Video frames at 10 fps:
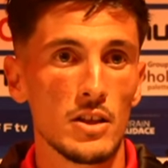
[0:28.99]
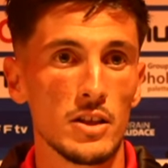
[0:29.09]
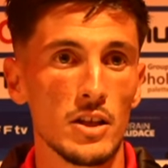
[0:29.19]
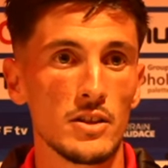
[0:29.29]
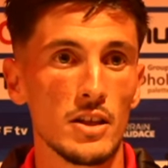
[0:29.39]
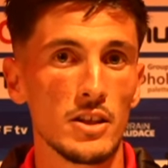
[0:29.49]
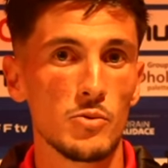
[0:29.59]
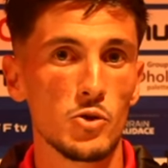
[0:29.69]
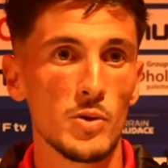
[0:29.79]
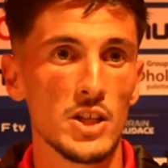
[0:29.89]
Dès, le début
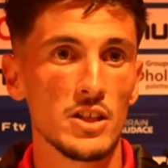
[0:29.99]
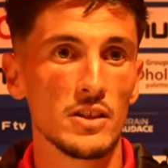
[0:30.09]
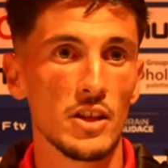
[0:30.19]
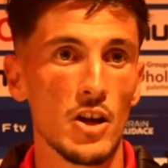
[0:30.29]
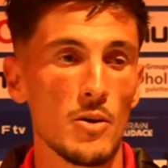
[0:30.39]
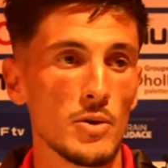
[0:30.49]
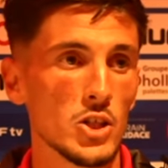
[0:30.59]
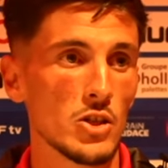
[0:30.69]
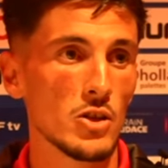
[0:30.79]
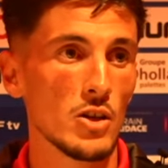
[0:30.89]
du match, ça a été un
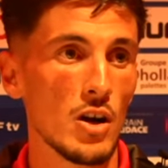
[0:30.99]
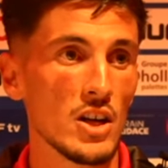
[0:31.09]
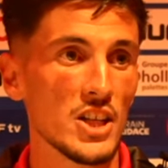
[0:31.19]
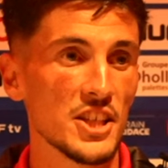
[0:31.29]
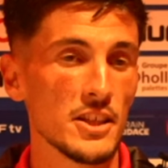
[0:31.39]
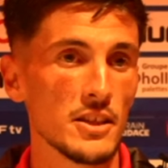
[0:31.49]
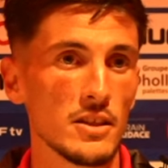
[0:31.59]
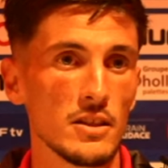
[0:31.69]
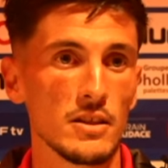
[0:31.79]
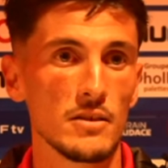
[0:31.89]
match euh, engagé.
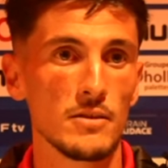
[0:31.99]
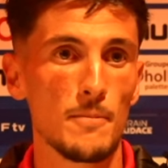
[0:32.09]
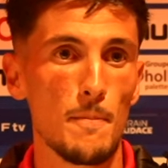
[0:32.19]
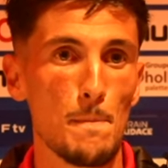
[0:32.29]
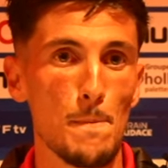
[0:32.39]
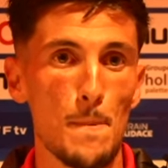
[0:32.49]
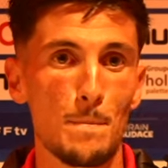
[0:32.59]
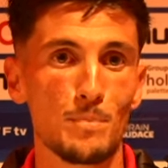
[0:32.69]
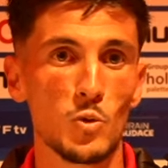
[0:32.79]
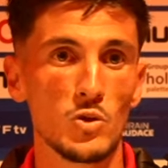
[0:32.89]
Euh,
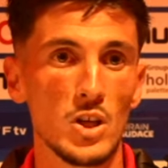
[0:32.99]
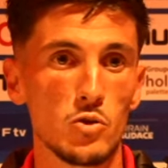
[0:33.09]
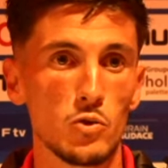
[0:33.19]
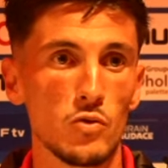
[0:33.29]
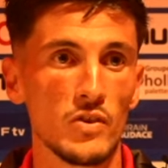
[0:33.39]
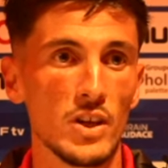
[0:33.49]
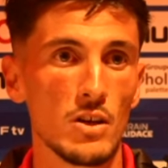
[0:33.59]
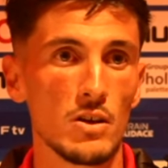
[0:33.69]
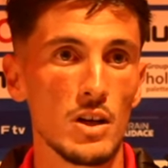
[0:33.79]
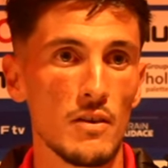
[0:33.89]
on a su trouver
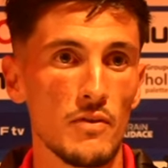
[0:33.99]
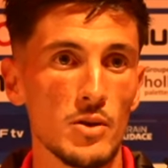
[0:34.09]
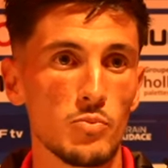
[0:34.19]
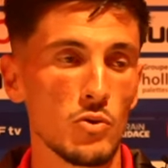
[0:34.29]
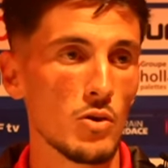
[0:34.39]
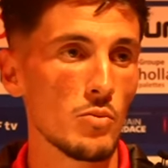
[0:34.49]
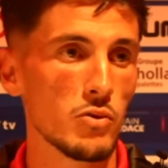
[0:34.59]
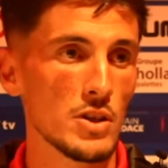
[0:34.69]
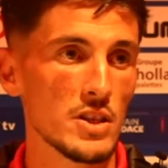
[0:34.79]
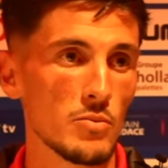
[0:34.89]
euh, la faille pour
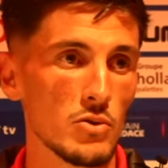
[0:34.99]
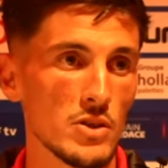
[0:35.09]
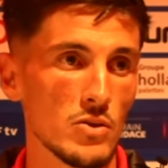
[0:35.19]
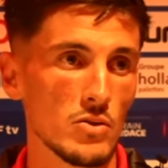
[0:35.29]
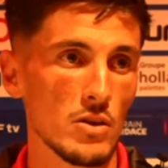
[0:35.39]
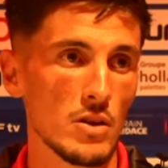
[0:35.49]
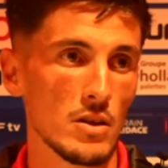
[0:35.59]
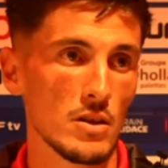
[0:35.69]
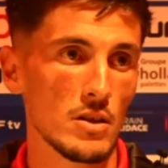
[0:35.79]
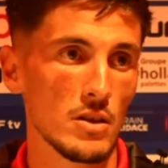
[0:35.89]
pouvoir s'imposer ce soir.
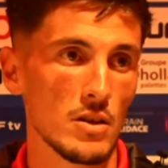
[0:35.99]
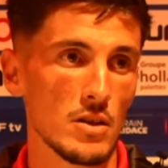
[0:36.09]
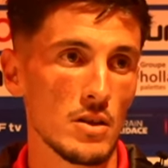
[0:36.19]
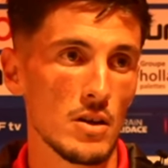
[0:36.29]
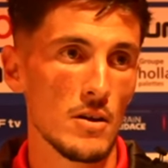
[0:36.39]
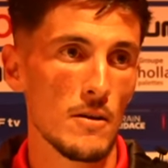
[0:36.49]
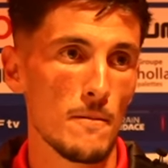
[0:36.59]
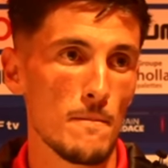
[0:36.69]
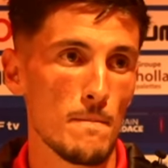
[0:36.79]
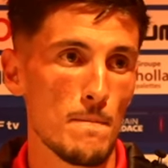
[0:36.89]
Sur quoi tu
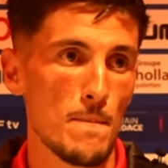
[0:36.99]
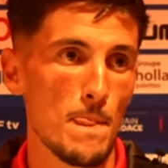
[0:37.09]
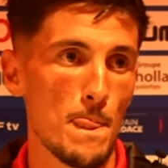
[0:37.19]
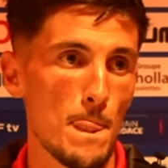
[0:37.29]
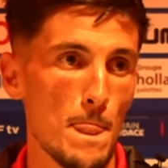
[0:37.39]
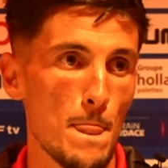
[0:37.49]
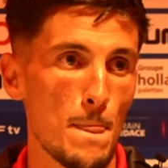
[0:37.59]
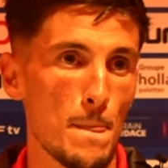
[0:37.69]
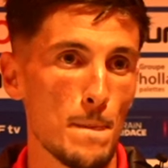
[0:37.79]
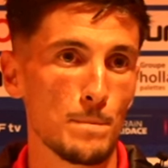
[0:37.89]
penses que l'équipe peut
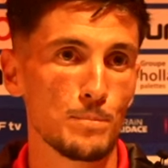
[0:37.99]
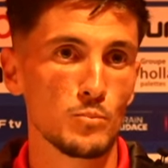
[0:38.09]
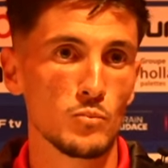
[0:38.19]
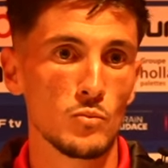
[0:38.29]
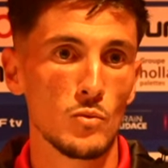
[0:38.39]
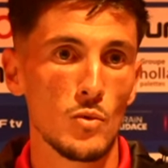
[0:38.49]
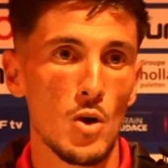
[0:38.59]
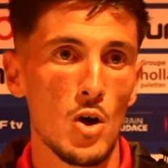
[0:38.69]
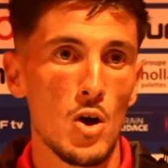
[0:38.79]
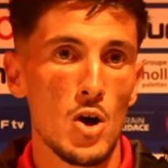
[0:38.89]
progresser
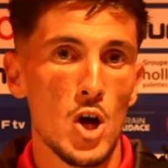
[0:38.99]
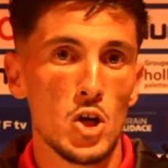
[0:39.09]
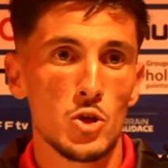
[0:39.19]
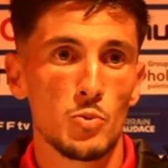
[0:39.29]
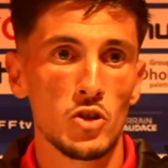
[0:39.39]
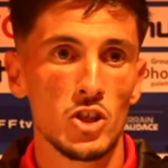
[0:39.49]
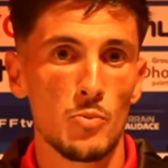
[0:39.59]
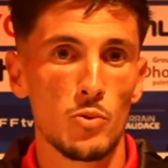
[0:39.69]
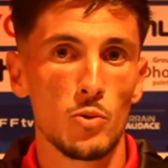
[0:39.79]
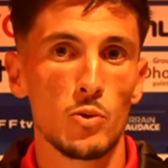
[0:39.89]
Je pense
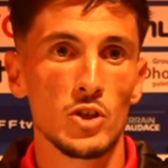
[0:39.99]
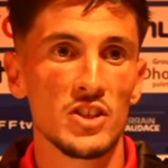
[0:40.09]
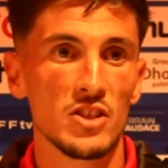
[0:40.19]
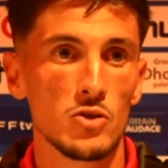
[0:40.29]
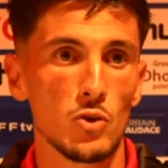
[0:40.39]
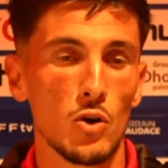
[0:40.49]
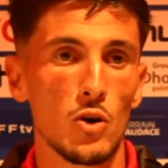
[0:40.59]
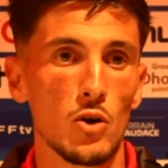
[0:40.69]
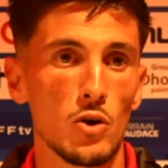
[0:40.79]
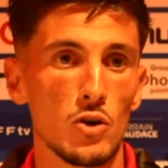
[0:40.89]
qu'elle peut progresser sur
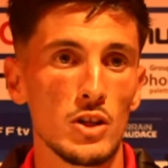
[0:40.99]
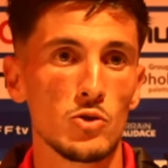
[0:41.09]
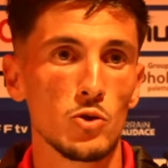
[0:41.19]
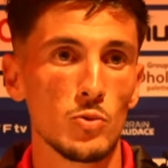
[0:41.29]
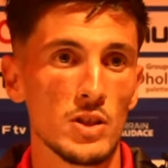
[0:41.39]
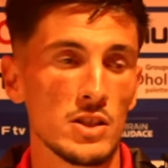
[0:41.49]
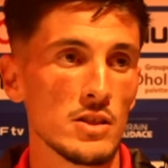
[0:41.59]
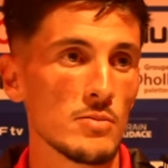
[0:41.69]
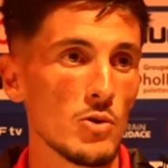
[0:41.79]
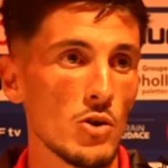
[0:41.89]
les
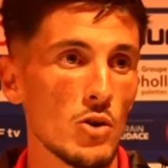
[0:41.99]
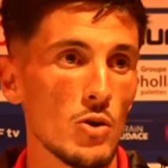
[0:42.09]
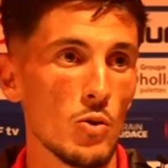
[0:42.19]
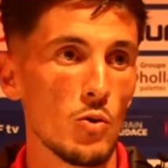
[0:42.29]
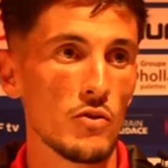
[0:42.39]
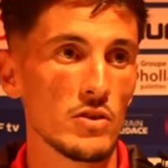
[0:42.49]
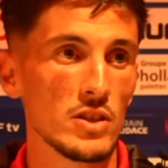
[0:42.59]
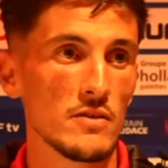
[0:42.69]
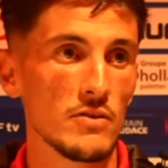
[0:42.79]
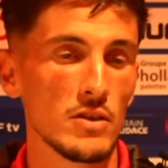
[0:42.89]
automatismes
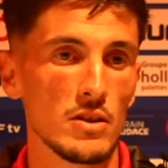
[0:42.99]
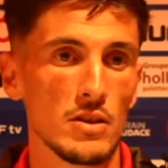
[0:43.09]
offensifs.